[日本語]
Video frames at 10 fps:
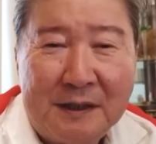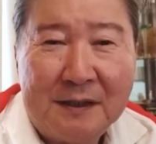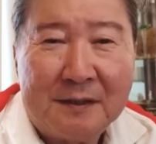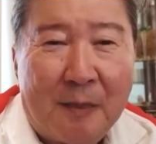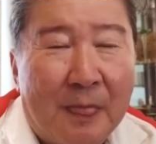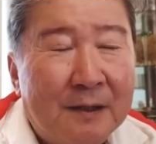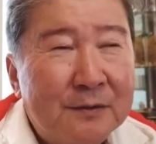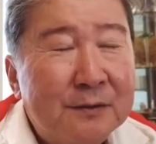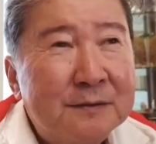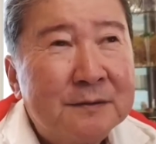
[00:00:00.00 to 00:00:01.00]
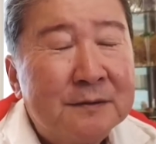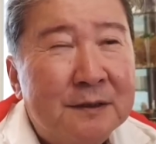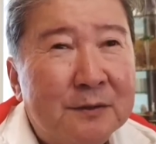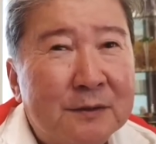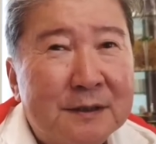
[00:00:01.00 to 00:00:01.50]
ね、
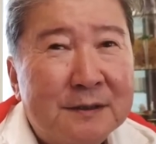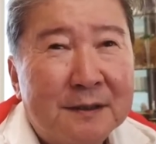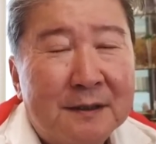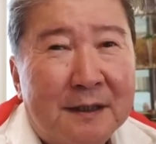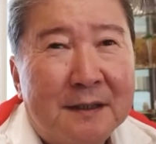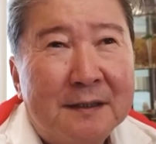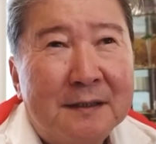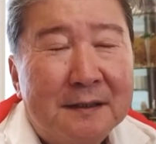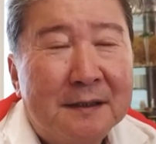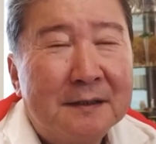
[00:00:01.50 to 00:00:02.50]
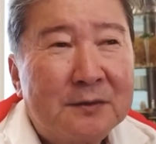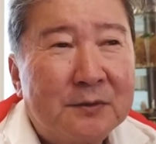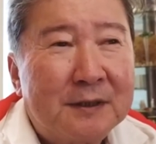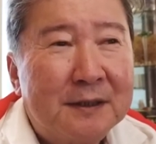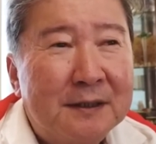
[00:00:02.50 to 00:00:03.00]
いろんな資産がね、そ
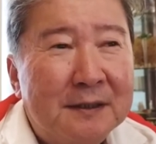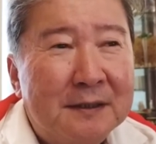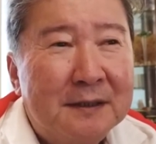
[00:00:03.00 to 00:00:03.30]
こで、